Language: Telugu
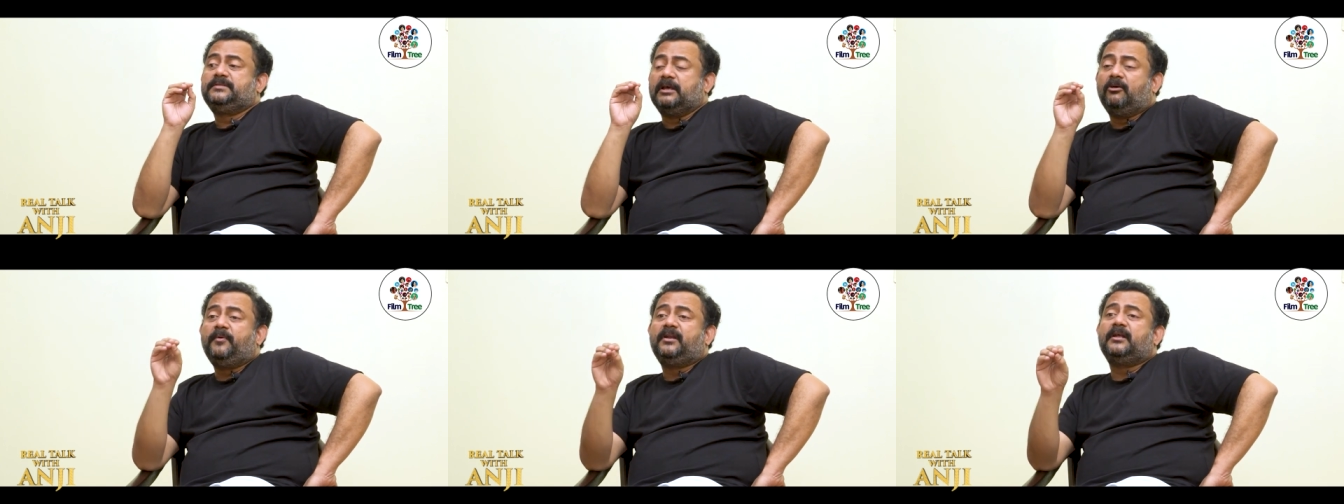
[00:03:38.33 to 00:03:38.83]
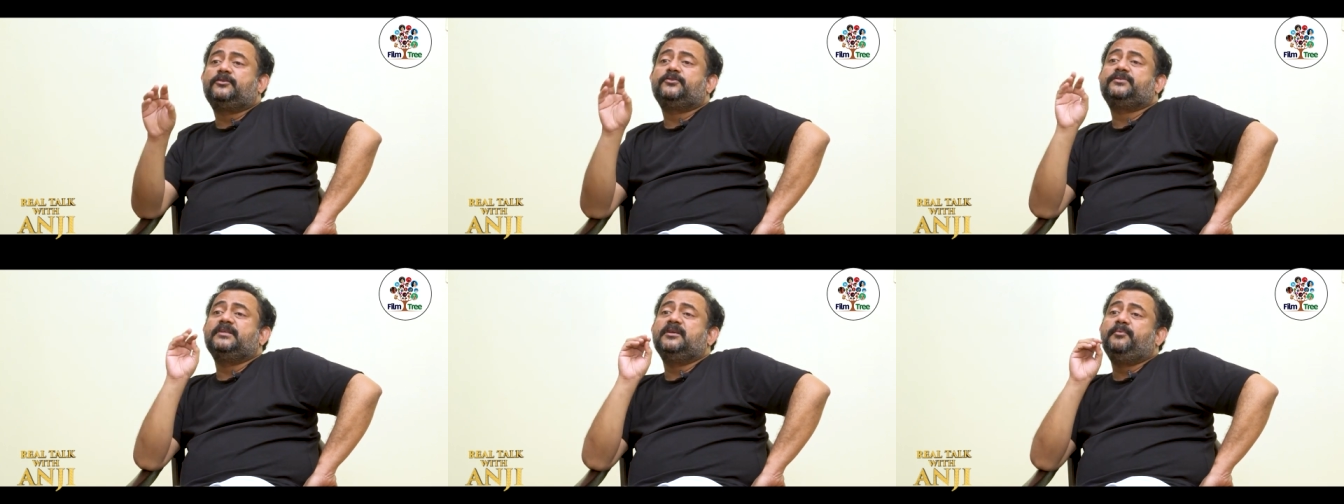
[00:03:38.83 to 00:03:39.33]
సెలవు పెట్టాల్సి
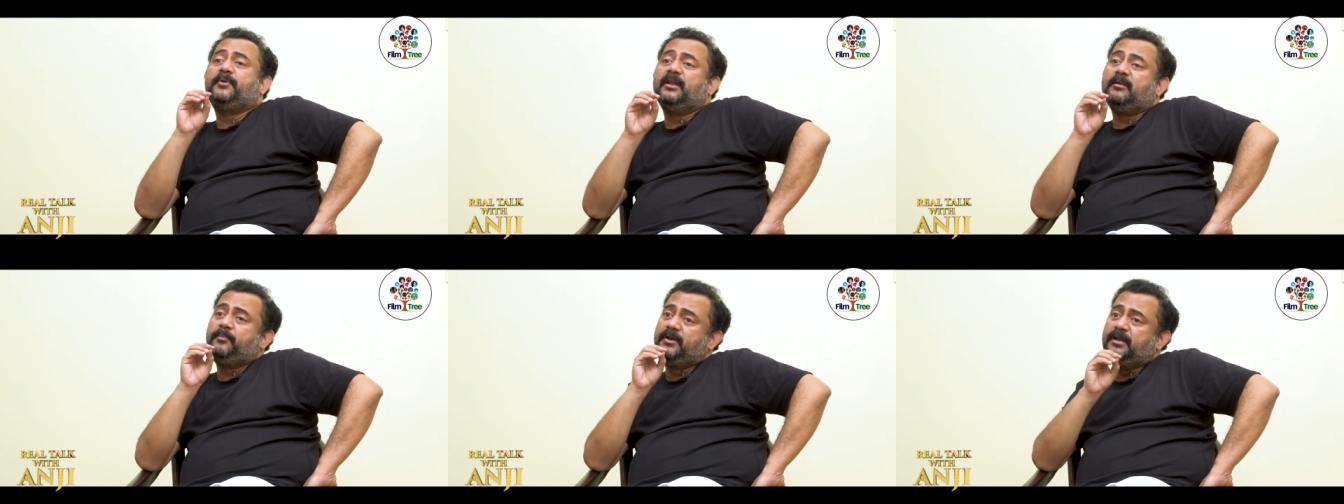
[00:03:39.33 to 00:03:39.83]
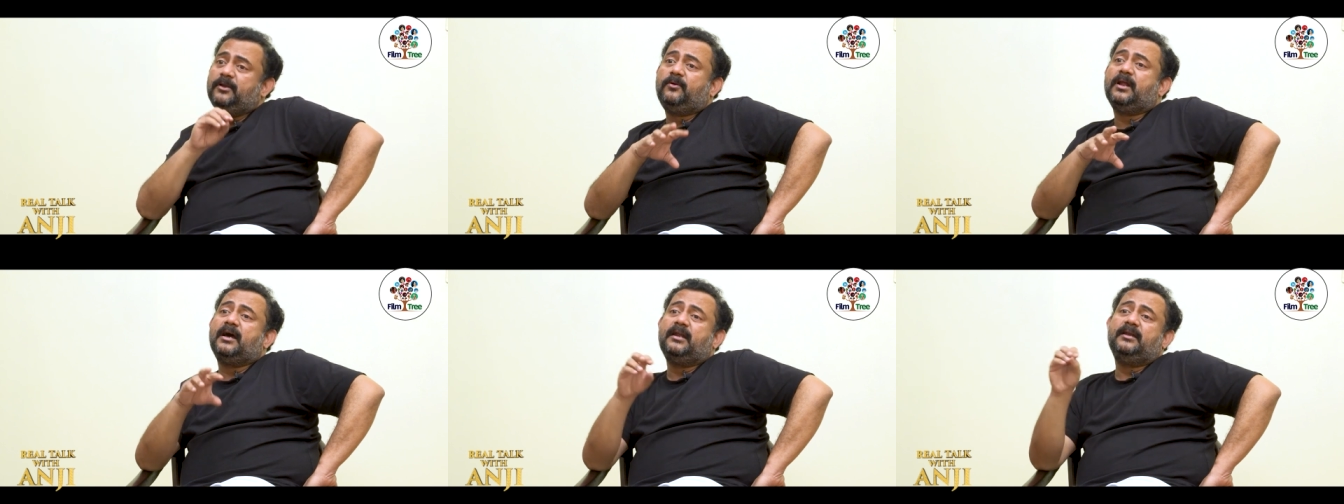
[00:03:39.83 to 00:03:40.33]
వస్తుందని చెప్పి పిల్లల పెళ్ళిళ్ళు
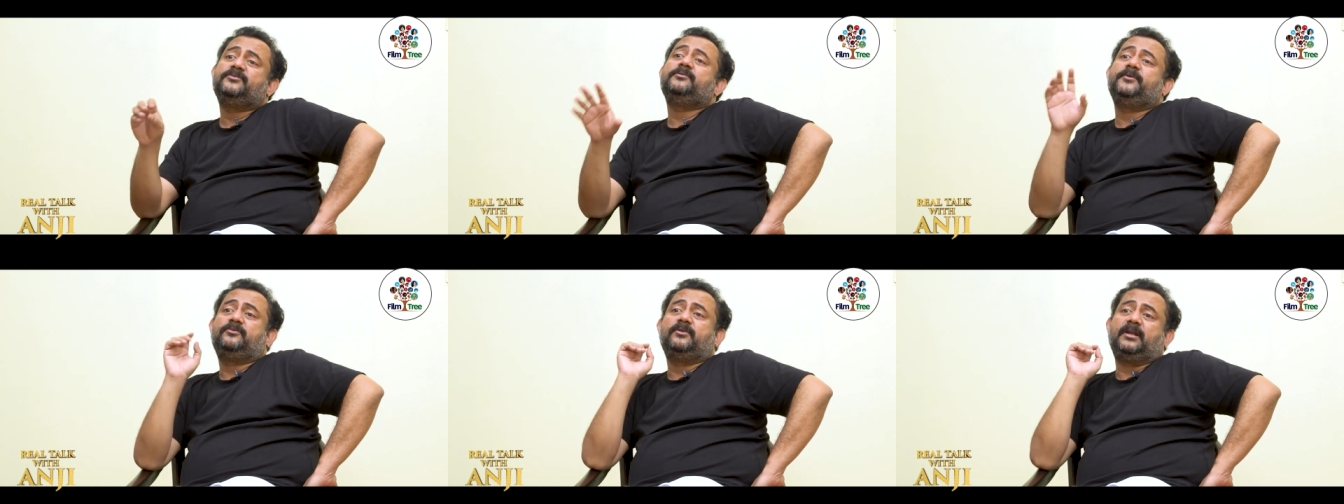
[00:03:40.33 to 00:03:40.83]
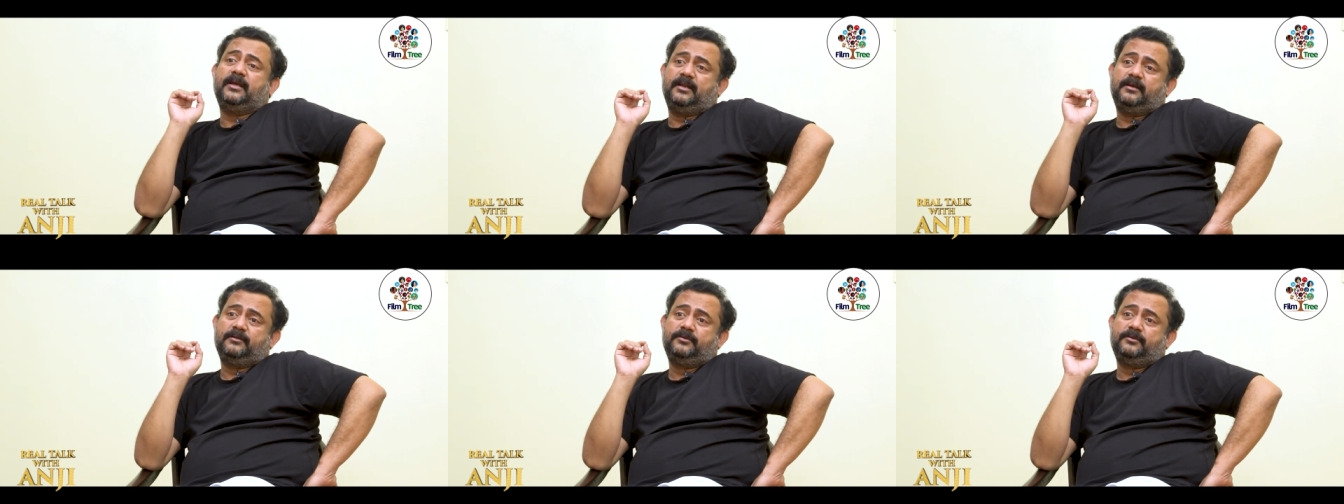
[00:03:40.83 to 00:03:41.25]
కూడా హాలిడేస్లో పెట్టుకున్నాడు ఆయన